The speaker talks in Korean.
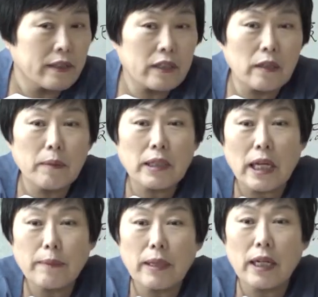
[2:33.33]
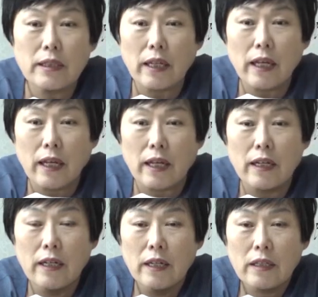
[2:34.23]
성능 장명할
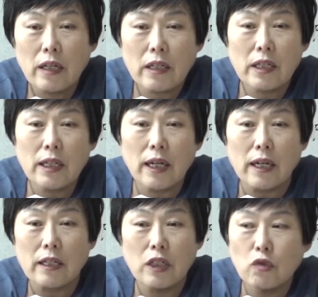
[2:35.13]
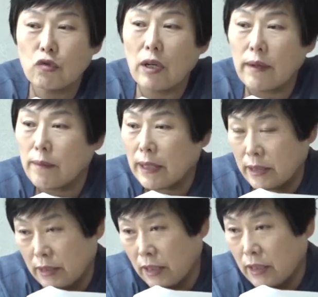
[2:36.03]
때 특히나 인수가
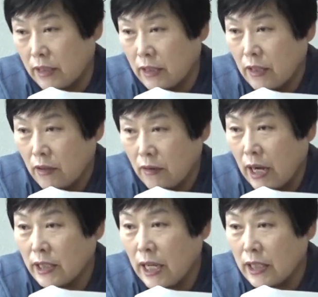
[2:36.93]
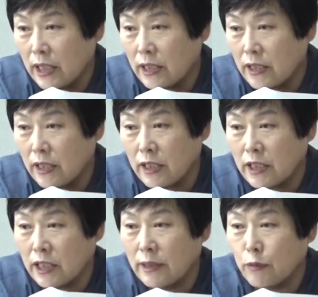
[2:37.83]
많을 때 관이 한 개 있을 때는
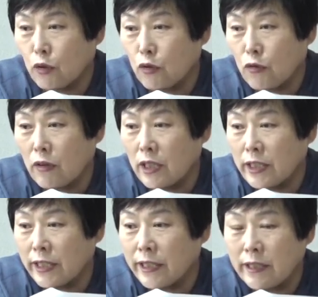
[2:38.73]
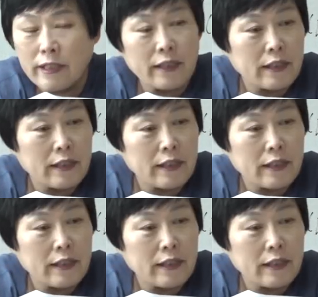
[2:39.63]
직업적으로 곤란해.